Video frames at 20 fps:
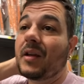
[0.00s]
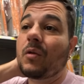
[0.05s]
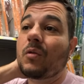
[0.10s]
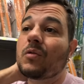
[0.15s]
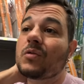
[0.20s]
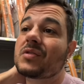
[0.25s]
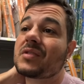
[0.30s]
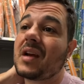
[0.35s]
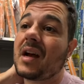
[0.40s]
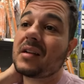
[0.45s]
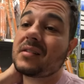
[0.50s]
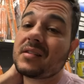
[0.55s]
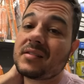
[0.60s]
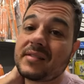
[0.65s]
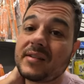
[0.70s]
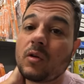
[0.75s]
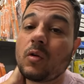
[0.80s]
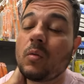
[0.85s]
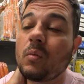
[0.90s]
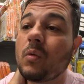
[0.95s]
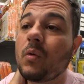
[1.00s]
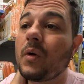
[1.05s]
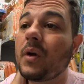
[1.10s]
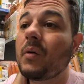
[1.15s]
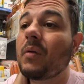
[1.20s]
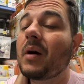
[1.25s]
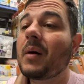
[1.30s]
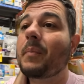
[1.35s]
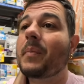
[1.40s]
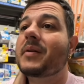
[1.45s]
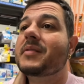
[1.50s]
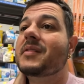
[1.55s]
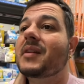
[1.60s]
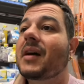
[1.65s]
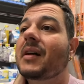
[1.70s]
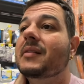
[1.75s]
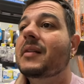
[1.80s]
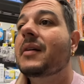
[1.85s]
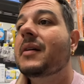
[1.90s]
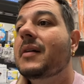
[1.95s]
alguns casos, assim como eu,
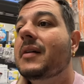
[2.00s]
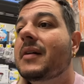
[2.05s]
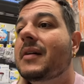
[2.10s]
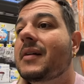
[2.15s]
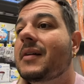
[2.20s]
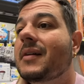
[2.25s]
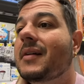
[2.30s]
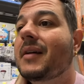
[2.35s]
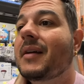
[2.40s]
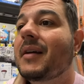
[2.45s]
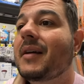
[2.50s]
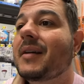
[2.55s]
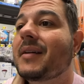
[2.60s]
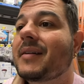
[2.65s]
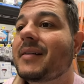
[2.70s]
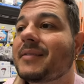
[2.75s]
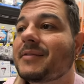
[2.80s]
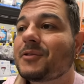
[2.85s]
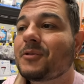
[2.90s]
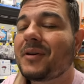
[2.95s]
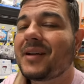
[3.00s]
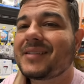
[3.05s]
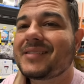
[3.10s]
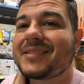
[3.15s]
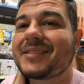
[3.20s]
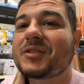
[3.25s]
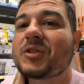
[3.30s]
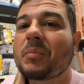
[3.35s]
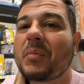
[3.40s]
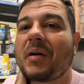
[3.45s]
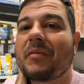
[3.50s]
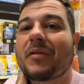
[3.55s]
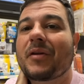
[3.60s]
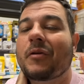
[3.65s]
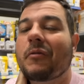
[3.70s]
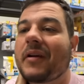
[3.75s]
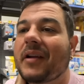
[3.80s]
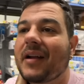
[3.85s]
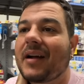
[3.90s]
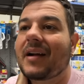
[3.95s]
rapaziada, é... não é assim tomar
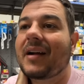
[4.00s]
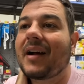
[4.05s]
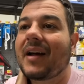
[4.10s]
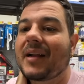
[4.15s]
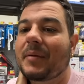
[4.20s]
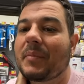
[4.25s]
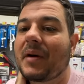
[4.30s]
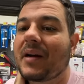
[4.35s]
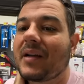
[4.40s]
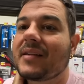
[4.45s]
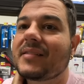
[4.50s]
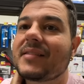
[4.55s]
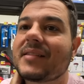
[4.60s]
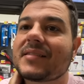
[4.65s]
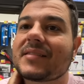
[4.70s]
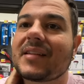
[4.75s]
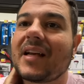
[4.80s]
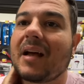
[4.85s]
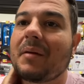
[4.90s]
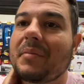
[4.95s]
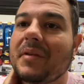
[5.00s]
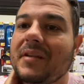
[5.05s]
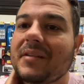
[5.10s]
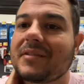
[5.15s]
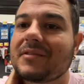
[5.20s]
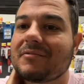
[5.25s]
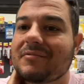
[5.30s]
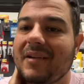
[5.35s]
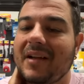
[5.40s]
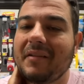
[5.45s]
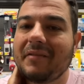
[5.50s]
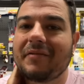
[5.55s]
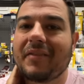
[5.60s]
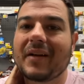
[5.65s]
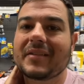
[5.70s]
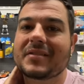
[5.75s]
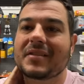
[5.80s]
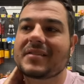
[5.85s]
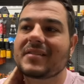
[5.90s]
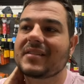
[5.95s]
vergonha na cara e emagrecer, sabe? Não é
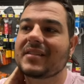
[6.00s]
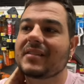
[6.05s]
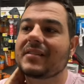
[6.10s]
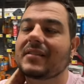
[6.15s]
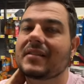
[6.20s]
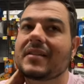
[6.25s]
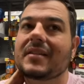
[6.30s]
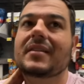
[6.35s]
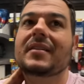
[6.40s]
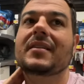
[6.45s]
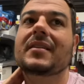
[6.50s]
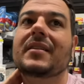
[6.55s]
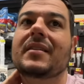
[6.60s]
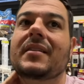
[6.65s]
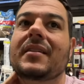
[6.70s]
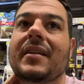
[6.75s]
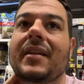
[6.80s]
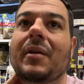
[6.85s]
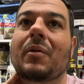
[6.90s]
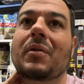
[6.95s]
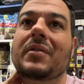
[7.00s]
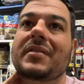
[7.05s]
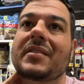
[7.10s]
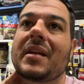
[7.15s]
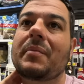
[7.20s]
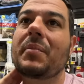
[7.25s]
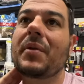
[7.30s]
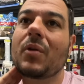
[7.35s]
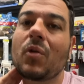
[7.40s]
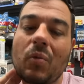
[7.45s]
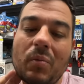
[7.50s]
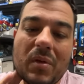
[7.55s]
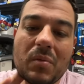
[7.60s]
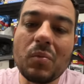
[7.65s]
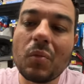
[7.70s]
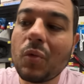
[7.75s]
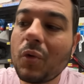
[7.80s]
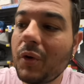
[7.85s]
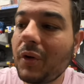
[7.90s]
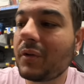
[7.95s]
fácil assim. E eu que sempre comi
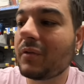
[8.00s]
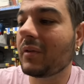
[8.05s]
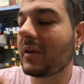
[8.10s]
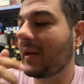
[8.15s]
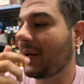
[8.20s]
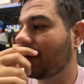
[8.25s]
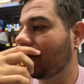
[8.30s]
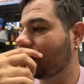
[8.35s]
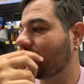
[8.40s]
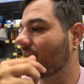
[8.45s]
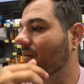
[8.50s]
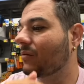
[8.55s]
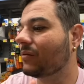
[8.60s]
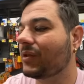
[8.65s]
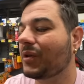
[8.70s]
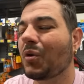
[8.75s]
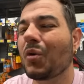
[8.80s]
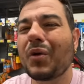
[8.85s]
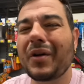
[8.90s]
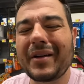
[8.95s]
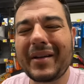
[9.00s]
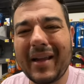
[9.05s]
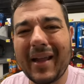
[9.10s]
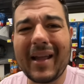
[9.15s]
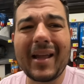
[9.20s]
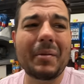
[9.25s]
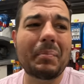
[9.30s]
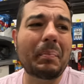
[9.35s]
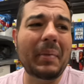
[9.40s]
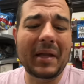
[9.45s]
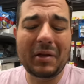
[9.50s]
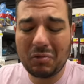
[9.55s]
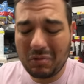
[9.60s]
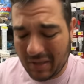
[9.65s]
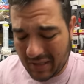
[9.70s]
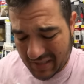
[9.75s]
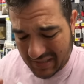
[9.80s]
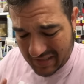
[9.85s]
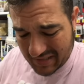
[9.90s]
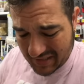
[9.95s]
muito, né? Então engordei, peito
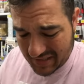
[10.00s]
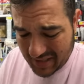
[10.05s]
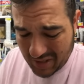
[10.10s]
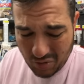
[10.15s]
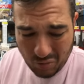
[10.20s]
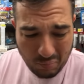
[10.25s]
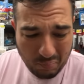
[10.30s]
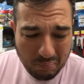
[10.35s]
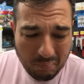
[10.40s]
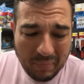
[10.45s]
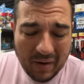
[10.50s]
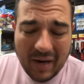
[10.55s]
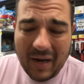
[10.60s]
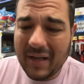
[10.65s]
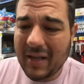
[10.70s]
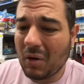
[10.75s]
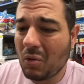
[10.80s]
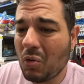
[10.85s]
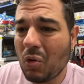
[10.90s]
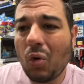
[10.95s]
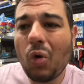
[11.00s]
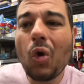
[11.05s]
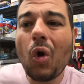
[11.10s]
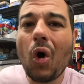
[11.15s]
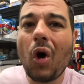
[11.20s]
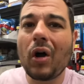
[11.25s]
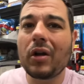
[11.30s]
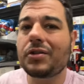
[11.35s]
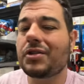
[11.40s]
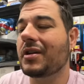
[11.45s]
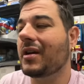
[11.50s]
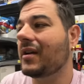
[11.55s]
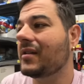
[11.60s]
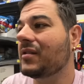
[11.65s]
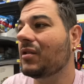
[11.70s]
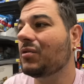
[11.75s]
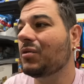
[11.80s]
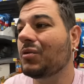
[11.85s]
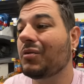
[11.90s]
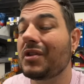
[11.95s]
cresceu, banha, culote,
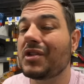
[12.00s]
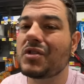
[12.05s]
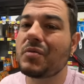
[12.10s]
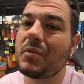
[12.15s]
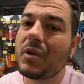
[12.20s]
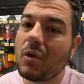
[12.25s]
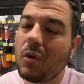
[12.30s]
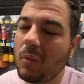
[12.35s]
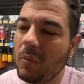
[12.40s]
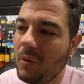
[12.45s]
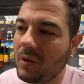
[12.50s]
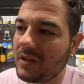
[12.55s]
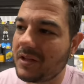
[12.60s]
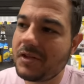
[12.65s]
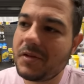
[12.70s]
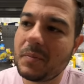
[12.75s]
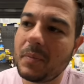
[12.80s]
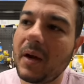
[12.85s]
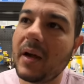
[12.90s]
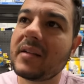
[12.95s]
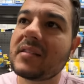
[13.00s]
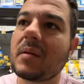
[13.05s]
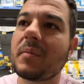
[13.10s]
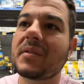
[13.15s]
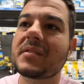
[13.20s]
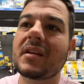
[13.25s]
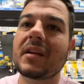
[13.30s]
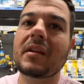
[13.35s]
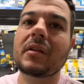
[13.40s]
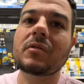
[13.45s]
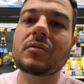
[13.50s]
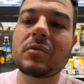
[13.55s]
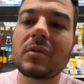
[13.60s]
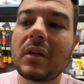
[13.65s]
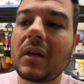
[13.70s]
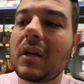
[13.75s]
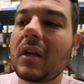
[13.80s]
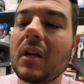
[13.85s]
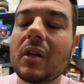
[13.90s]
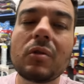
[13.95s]
cresceu tudo. Isso me incomoda demais, rapaziada. Eu não,
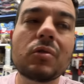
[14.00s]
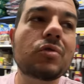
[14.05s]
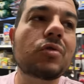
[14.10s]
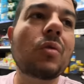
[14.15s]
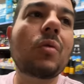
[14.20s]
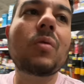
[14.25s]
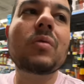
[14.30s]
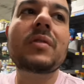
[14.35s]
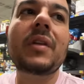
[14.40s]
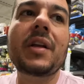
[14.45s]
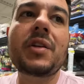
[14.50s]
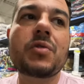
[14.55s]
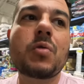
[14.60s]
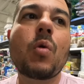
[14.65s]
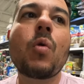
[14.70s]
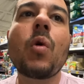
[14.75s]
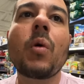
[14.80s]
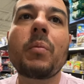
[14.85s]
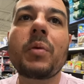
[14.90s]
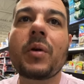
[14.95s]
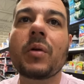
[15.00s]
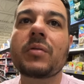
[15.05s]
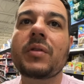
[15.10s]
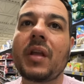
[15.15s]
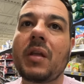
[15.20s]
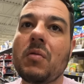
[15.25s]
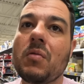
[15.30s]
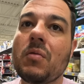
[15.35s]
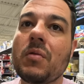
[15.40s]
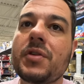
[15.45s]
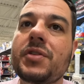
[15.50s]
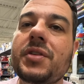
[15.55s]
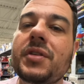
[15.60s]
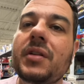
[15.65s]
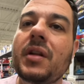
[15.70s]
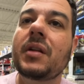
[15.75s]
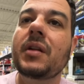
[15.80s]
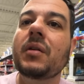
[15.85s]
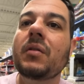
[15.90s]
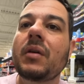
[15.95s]
não sou contente com o corpo que eu tenho hoje,
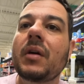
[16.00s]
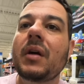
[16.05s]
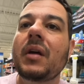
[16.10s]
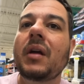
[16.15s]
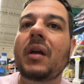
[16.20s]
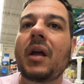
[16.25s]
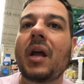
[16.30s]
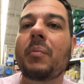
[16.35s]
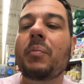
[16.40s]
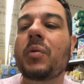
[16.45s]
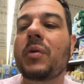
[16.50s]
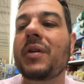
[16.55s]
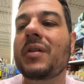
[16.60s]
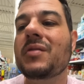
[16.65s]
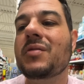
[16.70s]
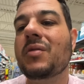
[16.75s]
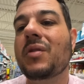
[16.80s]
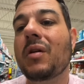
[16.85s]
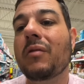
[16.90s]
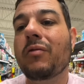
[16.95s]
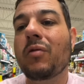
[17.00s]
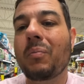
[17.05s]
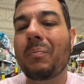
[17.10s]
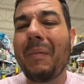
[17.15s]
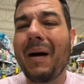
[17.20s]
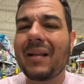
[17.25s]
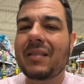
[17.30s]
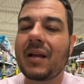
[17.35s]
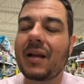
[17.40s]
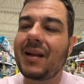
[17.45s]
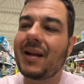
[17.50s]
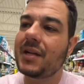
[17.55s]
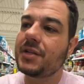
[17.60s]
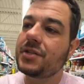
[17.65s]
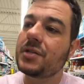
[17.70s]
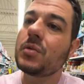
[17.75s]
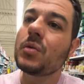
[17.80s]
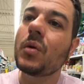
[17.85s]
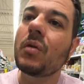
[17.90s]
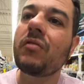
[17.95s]
entendeu? É por isso que eu vou batalhar de
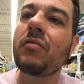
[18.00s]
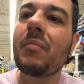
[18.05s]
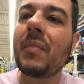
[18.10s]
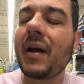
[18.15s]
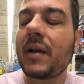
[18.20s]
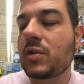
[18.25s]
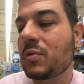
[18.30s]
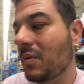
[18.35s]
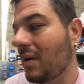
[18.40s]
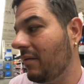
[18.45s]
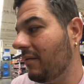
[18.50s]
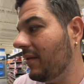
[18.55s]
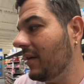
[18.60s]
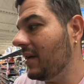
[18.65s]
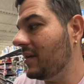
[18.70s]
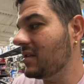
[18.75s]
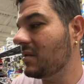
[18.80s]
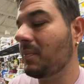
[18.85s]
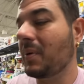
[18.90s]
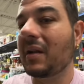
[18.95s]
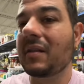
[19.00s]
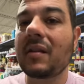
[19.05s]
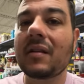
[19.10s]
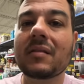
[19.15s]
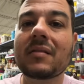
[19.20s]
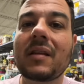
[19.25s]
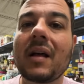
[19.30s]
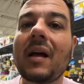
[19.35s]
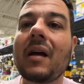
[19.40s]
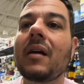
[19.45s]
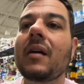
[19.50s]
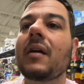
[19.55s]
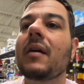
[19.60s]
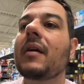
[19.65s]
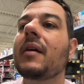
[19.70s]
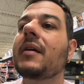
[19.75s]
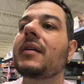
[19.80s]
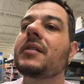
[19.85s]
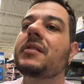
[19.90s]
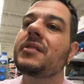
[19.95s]
novo, mais uma vez, para tentar
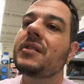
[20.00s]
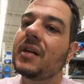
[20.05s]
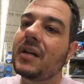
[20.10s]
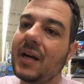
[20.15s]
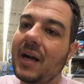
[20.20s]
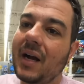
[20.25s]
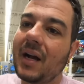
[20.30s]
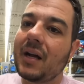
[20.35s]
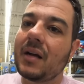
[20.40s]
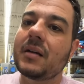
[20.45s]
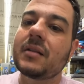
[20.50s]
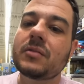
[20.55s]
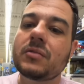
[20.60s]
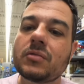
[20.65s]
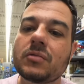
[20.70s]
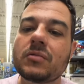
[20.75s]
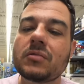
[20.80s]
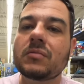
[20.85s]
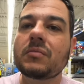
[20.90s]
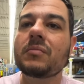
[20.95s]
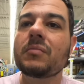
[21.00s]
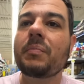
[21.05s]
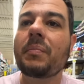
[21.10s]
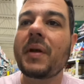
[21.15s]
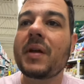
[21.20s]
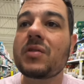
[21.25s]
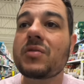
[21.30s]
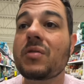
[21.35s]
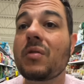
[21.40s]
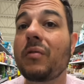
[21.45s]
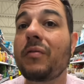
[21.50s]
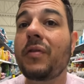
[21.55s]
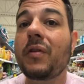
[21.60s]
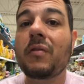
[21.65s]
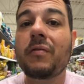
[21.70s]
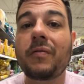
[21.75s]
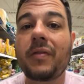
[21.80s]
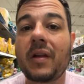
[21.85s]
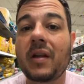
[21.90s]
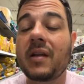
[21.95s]
chegar num peso que eu fico
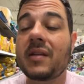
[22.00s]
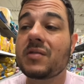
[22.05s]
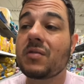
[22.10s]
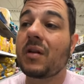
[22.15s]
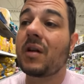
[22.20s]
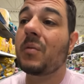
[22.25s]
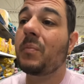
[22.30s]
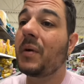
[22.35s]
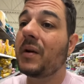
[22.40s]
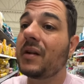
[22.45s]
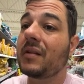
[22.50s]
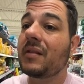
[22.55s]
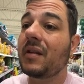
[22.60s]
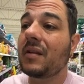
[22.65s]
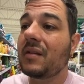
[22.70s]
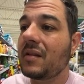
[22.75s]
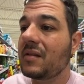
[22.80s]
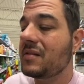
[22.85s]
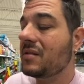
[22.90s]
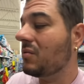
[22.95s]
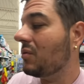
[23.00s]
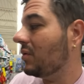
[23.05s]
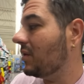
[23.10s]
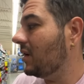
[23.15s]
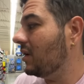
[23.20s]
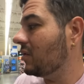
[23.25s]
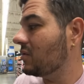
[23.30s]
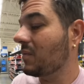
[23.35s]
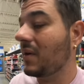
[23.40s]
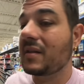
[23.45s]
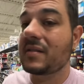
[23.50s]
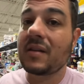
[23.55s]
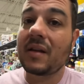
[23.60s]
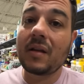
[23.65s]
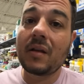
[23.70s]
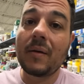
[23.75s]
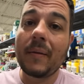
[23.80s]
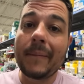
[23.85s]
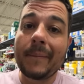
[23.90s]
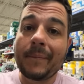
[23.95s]
feliz. Eu quero perder 35 quilos, mas
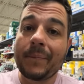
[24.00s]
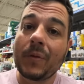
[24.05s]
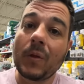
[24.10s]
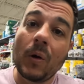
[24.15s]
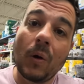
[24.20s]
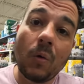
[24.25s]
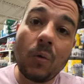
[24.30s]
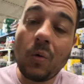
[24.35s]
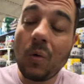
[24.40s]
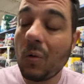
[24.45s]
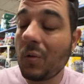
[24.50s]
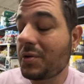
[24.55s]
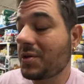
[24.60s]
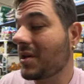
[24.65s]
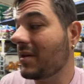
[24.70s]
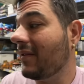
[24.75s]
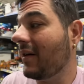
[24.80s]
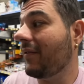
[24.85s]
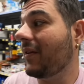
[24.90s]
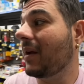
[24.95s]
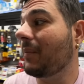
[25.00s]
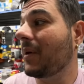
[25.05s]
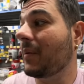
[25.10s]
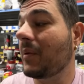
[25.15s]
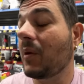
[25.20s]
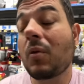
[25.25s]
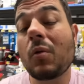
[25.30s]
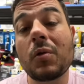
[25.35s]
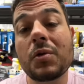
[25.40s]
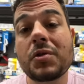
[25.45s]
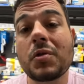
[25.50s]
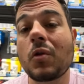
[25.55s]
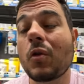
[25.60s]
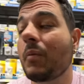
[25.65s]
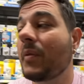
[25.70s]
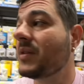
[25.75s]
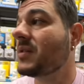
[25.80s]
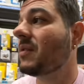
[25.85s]
aí é o coach que vai falar para mim, o coach Rubens,